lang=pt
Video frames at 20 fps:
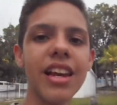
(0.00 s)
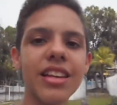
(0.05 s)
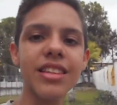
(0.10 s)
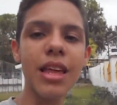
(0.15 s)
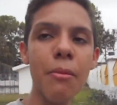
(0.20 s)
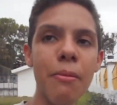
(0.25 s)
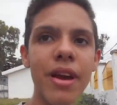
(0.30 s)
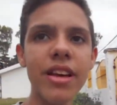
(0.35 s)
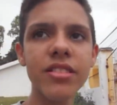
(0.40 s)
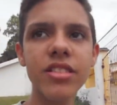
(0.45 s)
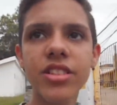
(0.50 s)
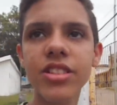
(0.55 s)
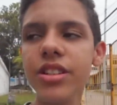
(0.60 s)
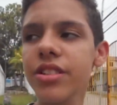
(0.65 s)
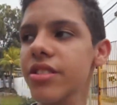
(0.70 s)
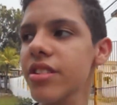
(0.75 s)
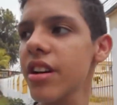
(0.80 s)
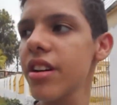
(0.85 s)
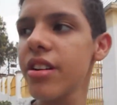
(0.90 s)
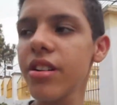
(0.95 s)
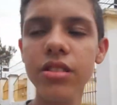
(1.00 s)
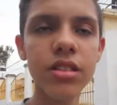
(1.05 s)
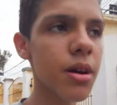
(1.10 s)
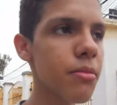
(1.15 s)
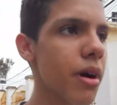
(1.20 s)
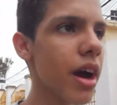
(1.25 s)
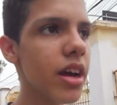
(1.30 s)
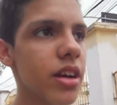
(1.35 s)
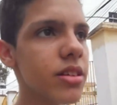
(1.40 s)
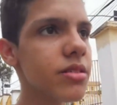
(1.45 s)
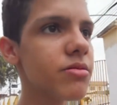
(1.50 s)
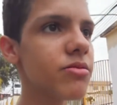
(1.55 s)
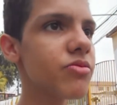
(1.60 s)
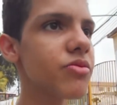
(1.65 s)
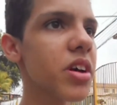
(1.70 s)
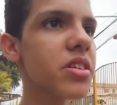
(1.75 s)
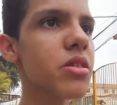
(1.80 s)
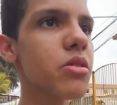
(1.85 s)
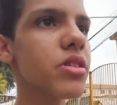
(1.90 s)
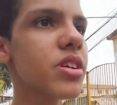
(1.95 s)
ele tem menos inscritos que eu, né? Mas
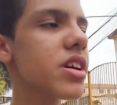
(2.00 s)
fazer o